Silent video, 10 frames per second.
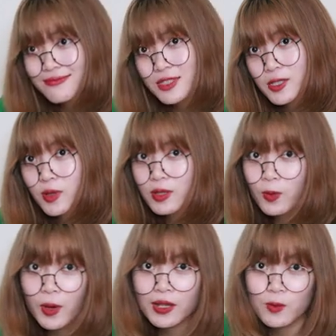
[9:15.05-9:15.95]
sơ suất
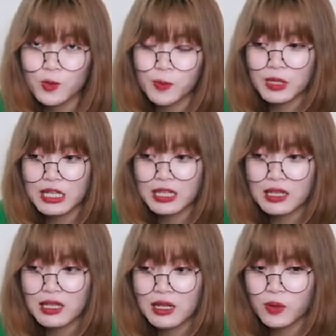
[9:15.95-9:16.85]
quên không chuẩn bị.
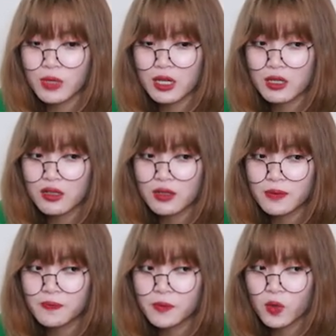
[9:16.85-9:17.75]
Đây là hôm đấy
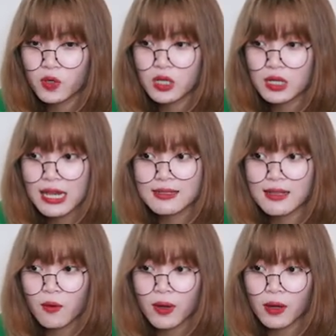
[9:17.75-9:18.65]
thôi đành
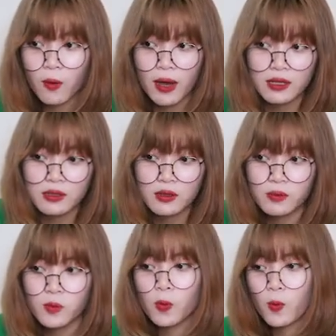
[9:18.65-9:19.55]
ra ngoài
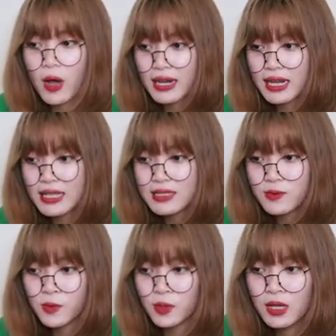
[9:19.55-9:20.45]
quán mua quà này
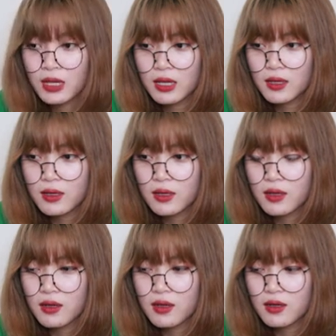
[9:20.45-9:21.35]
xong rồi.
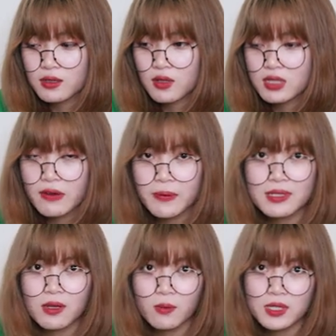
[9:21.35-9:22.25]
Uh, cho gì vào
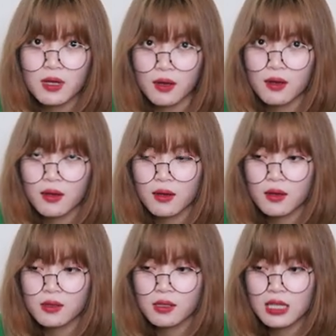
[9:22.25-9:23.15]
bên trong bây giờ
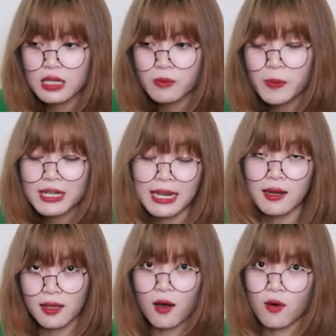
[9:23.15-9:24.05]
thì bọn mình đánh
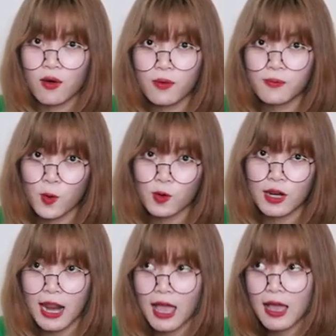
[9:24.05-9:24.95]
liều. Một
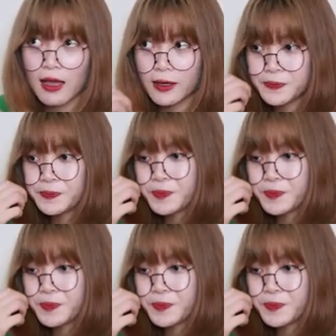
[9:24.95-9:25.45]
là